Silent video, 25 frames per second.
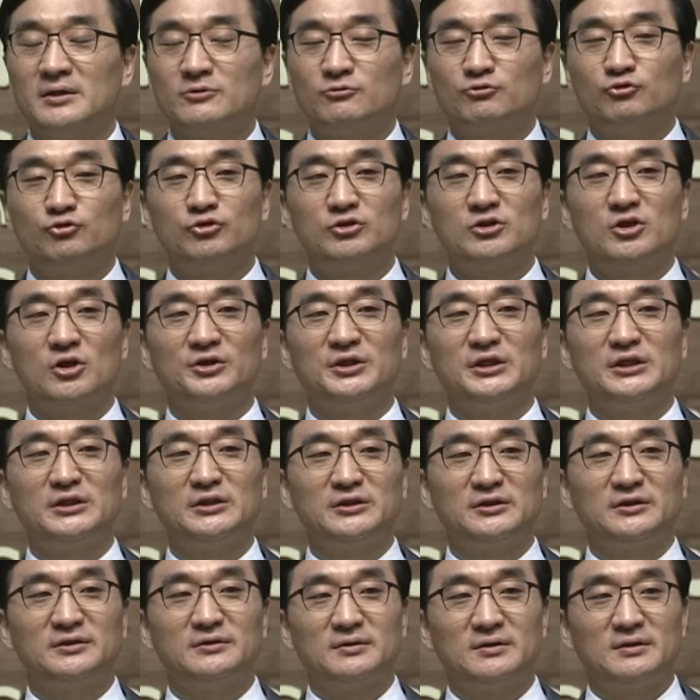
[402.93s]

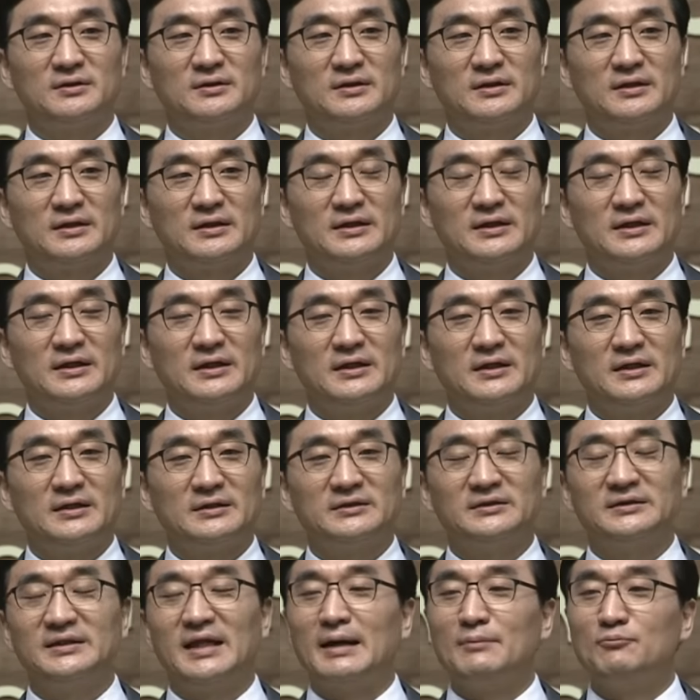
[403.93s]
구루터기는
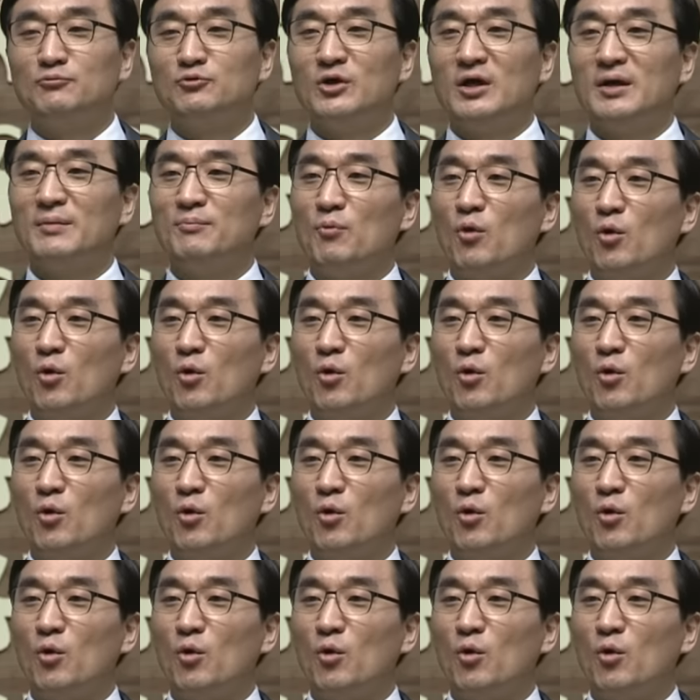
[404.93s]
그 나무의